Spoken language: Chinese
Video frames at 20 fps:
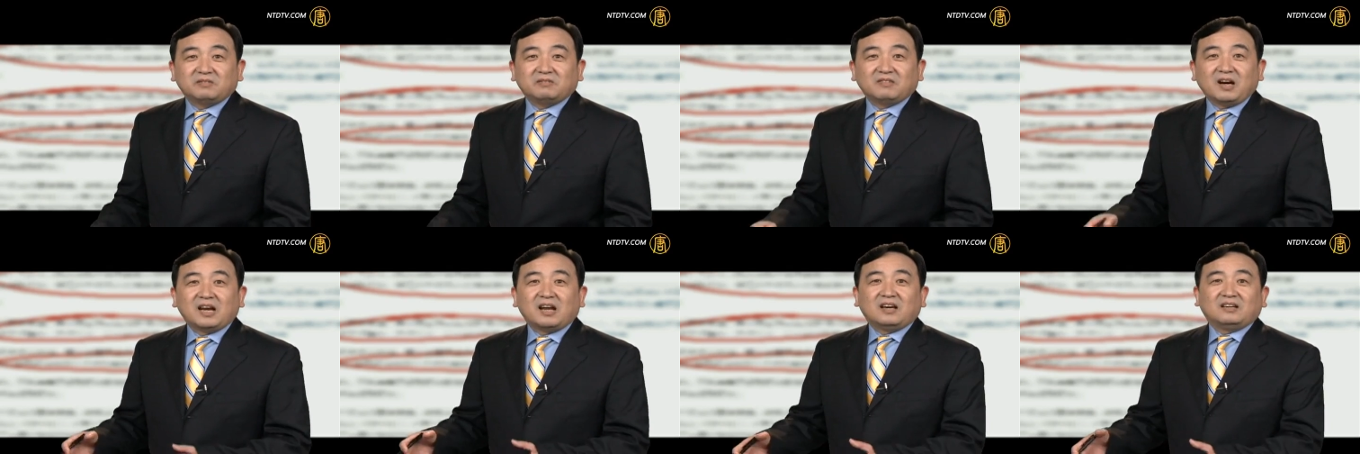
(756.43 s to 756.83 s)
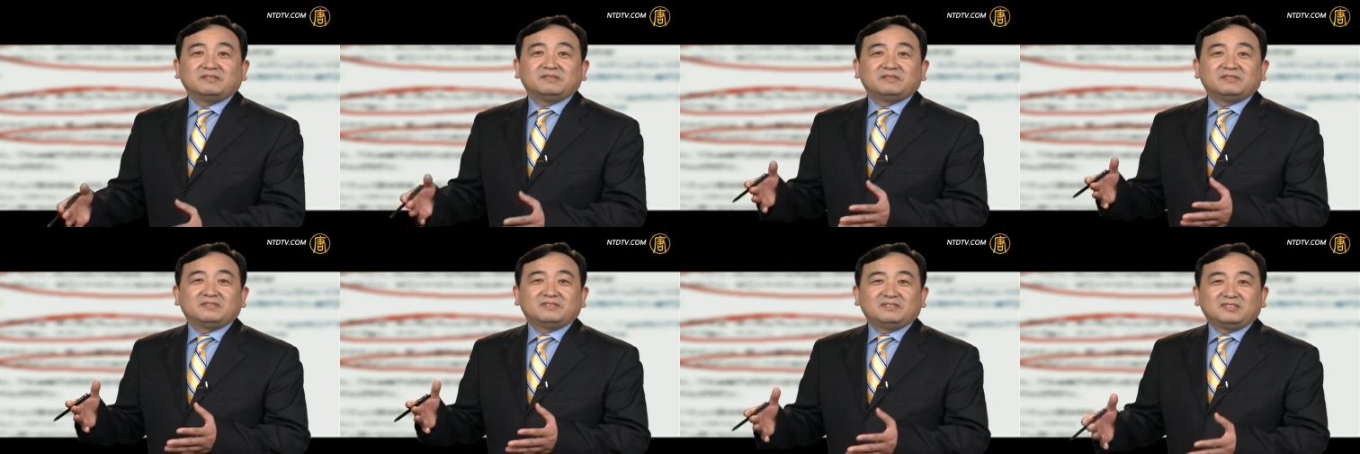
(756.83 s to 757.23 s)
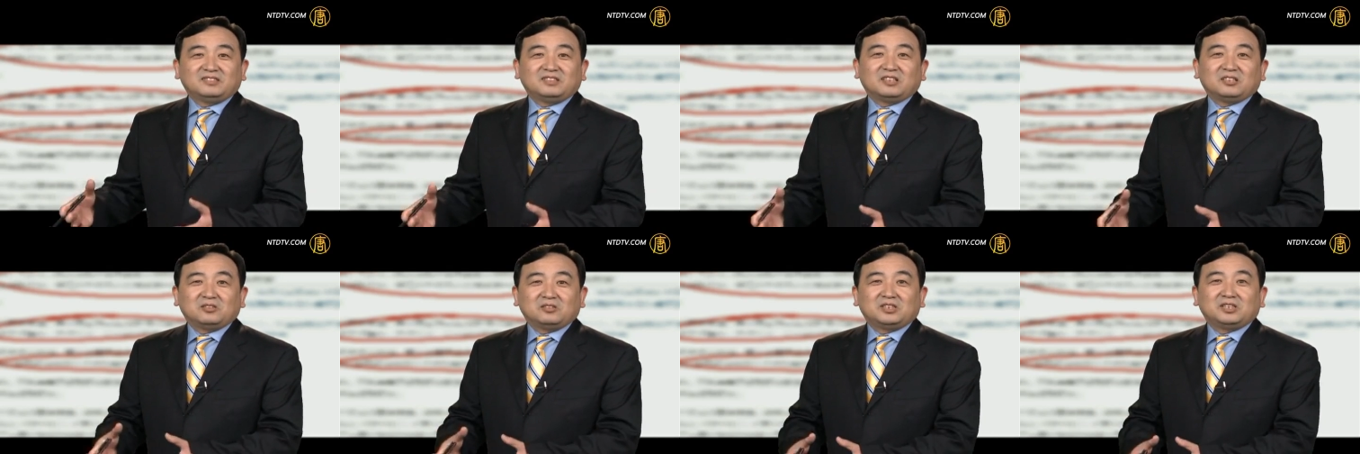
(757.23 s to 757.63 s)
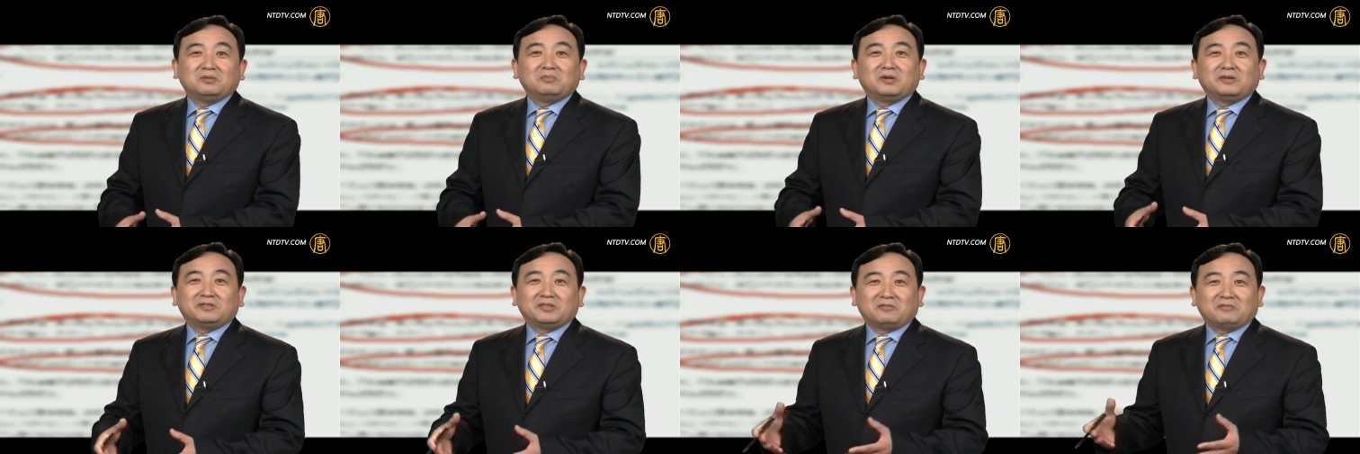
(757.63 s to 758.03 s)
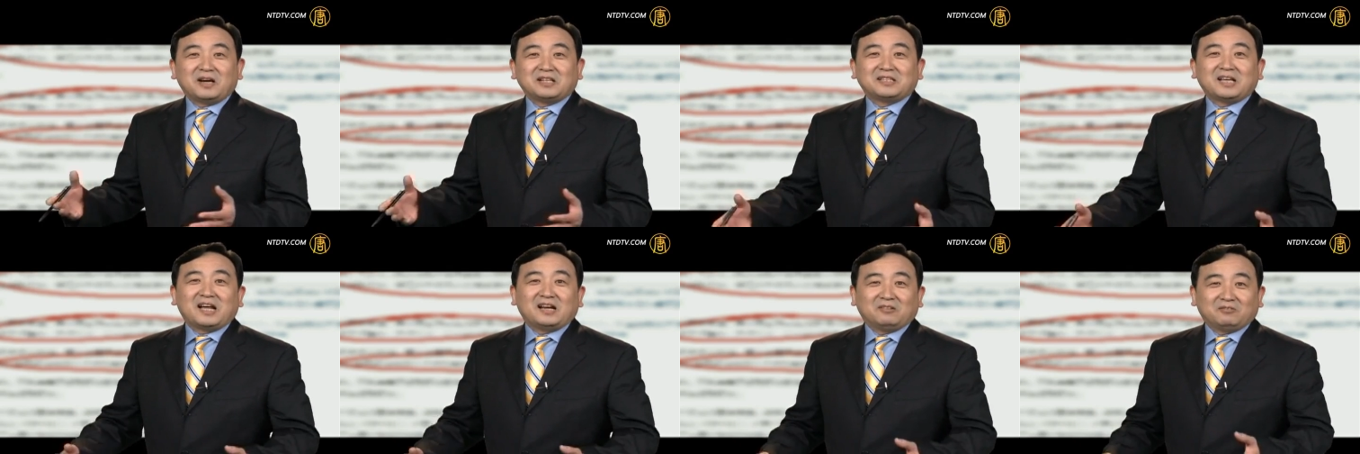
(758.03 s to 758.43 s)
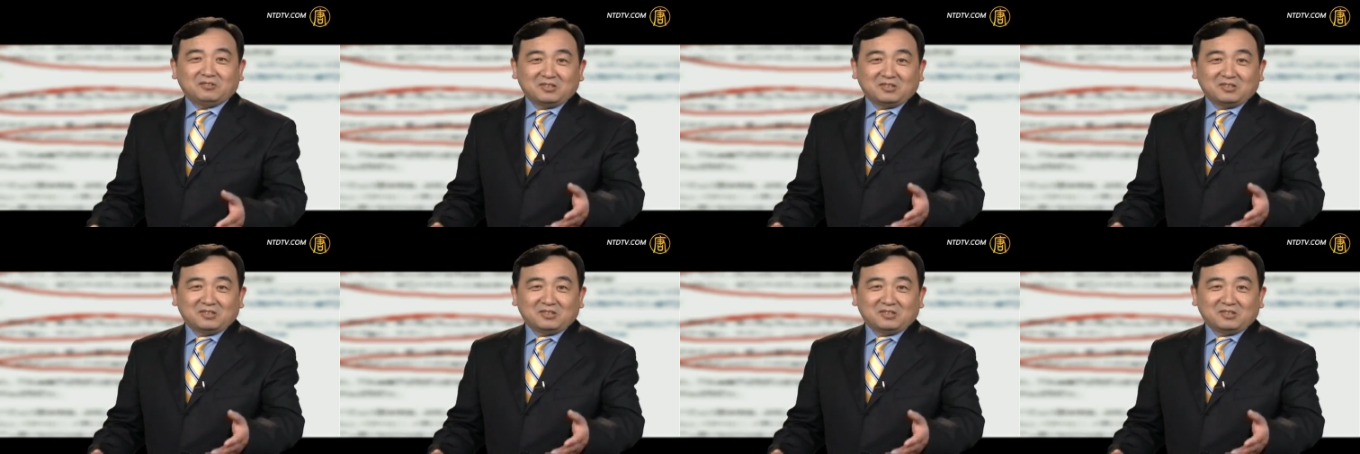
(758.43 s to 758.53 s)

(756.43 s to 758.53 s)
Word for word: 完了，这就基本就完蛋了。